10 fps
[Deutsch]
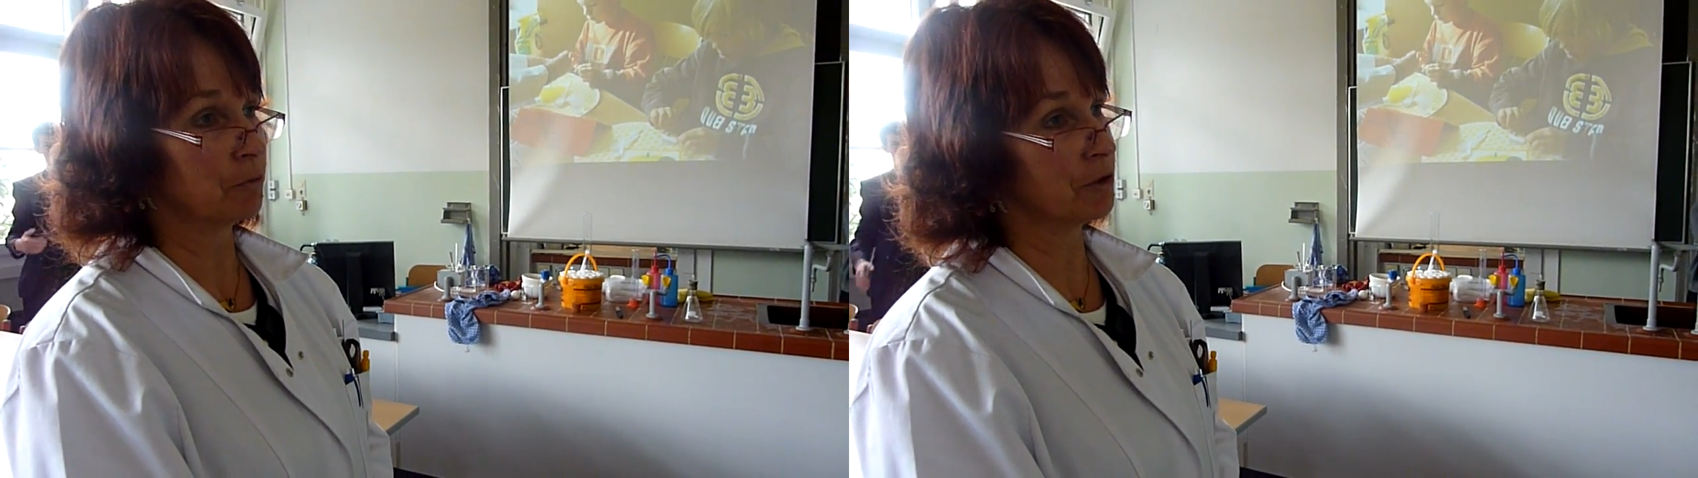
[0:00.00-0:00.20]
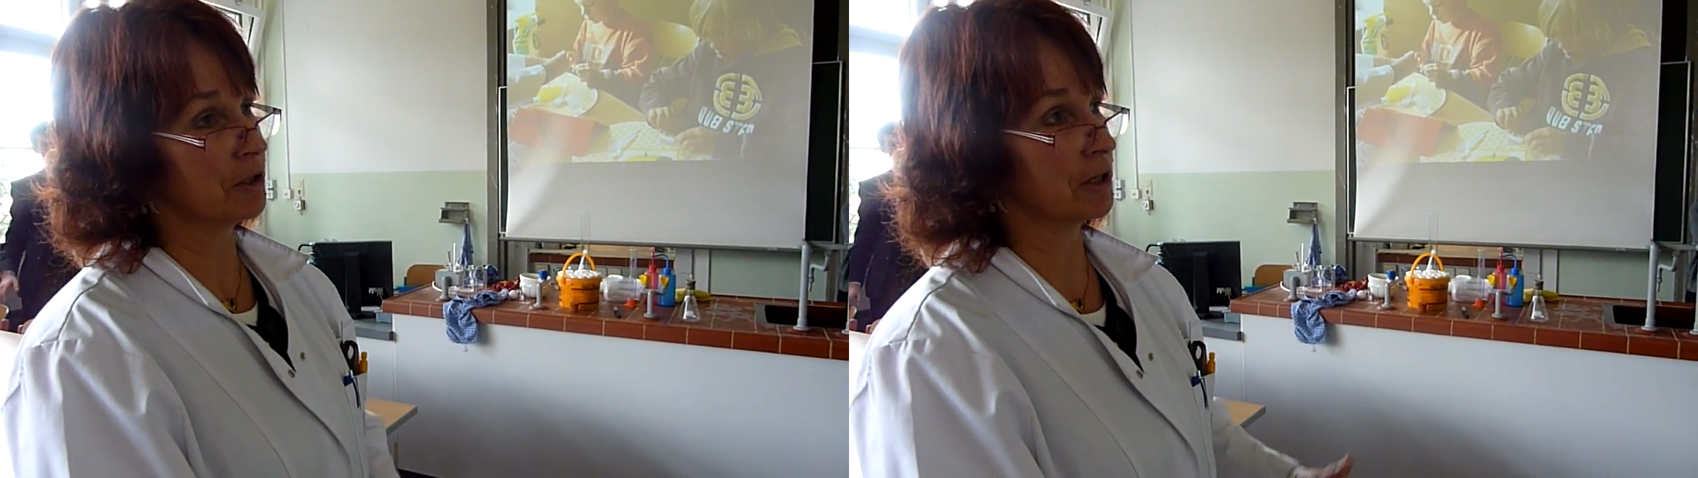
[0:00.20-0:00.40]

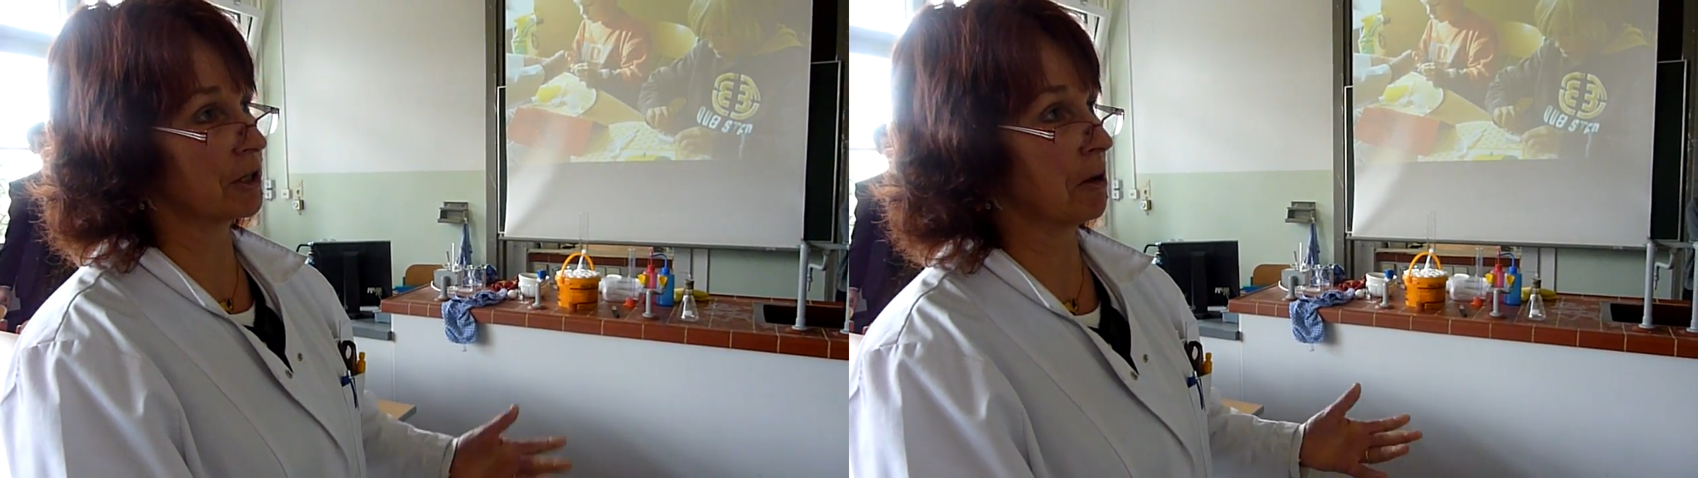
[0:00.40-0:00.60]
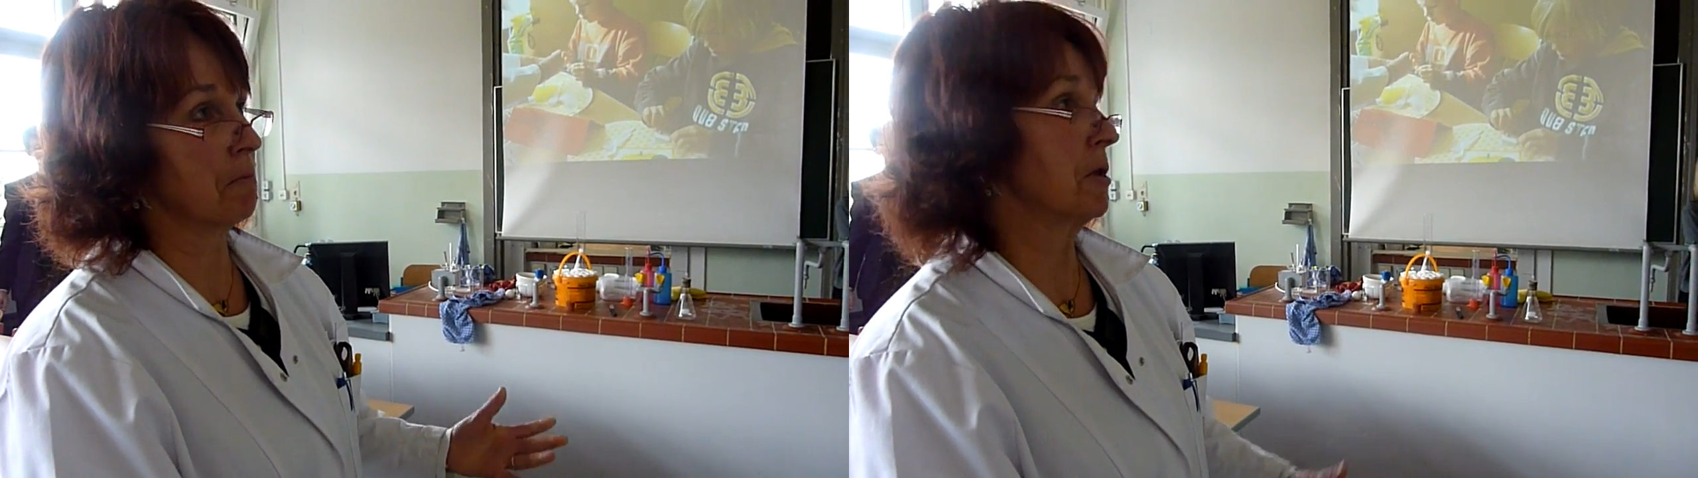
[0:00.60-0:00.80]
und in der
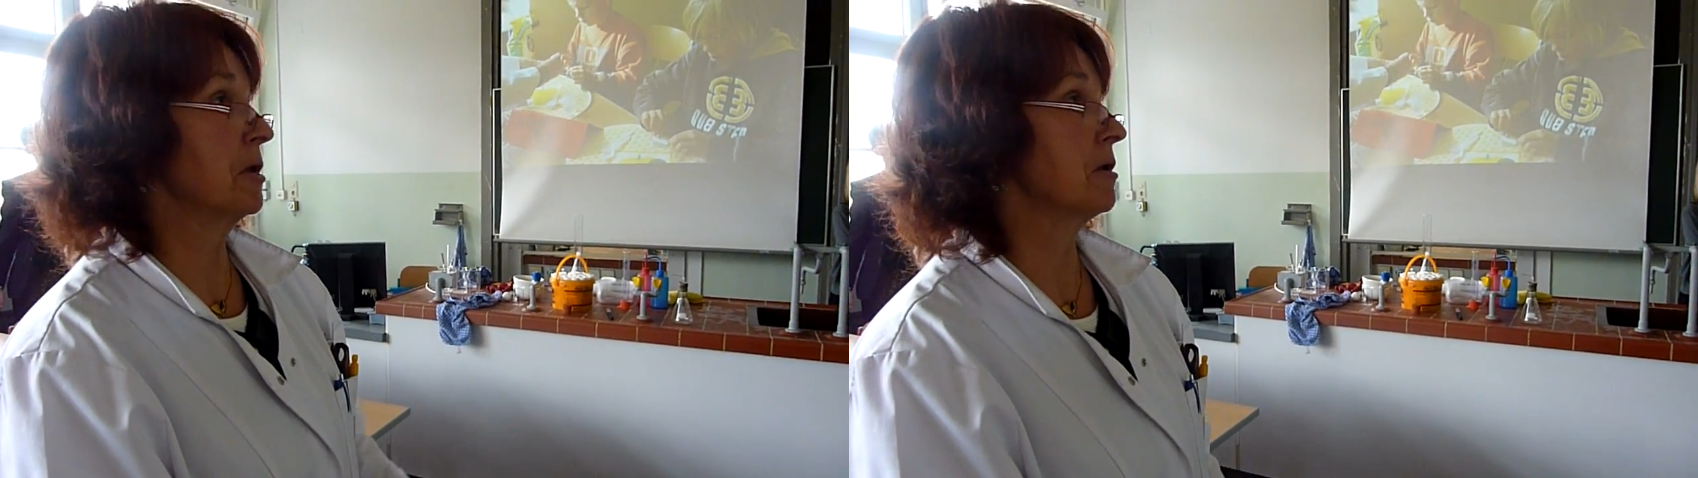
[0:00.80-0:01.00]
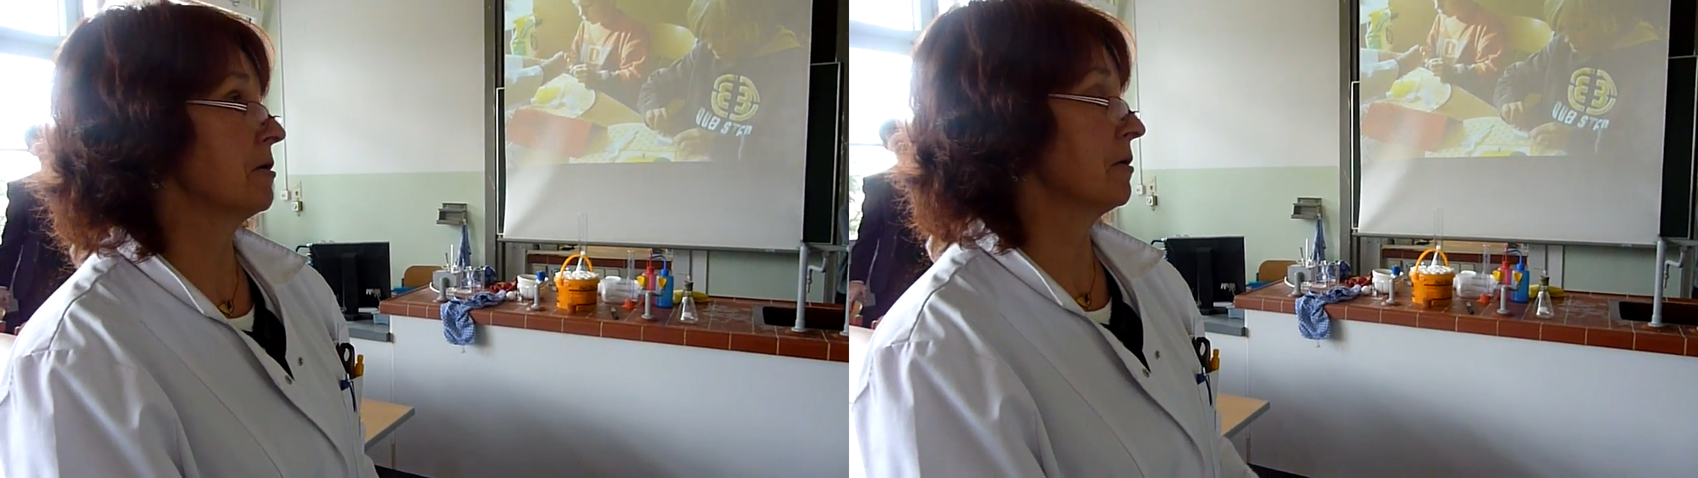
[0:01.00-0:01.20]

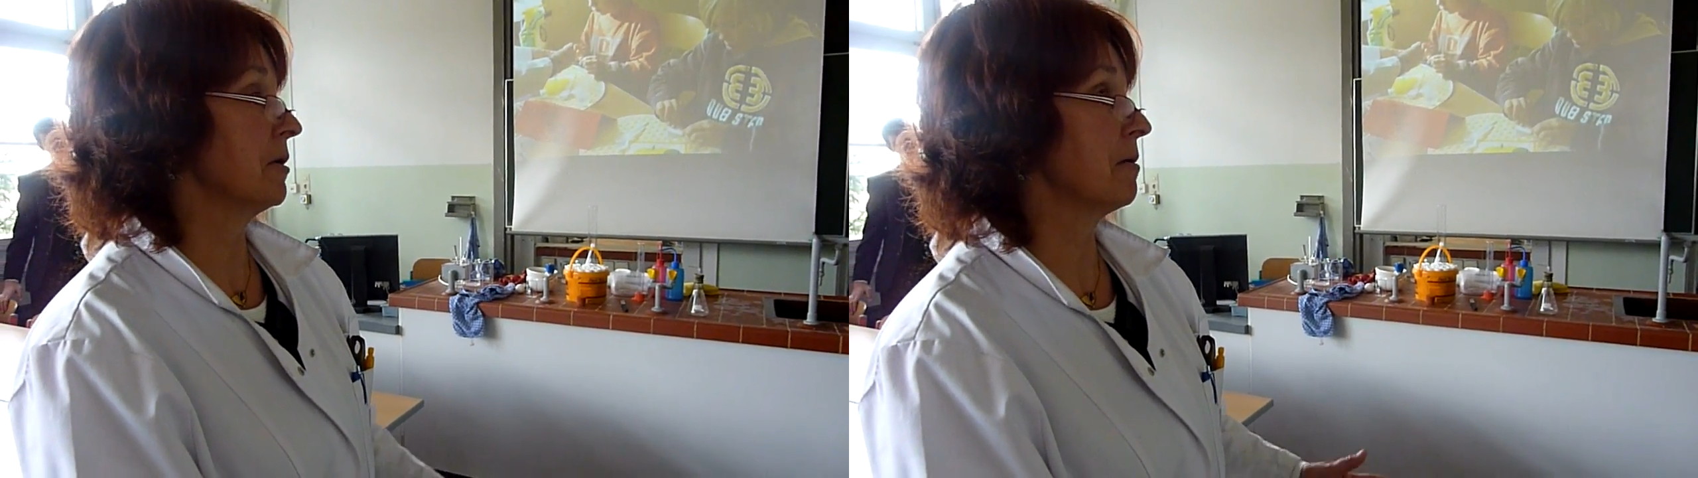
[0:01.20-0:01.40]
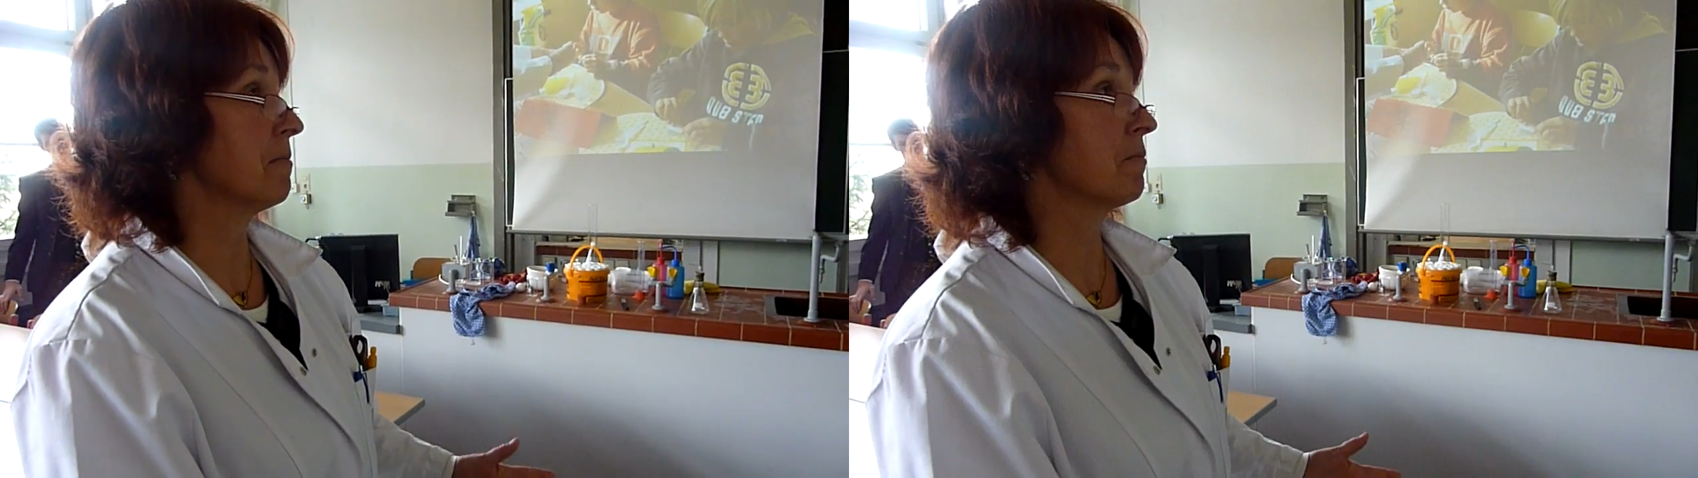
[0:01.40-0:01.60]
Chemie
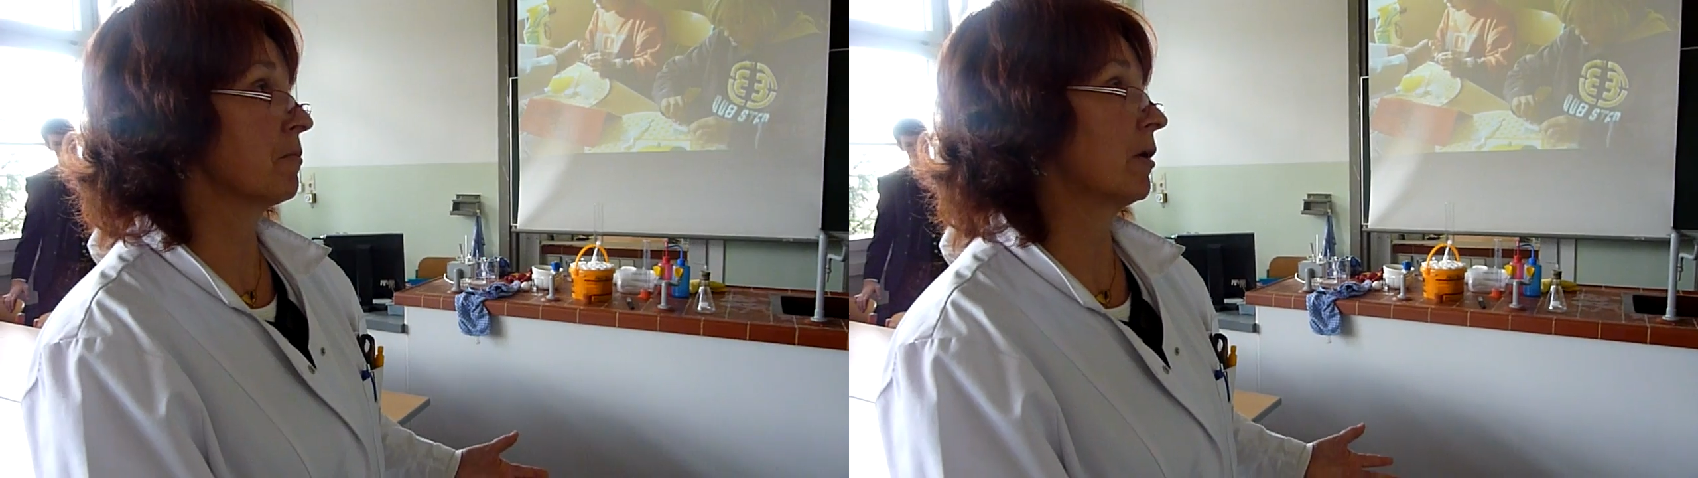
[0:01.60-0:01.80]
eben mhm.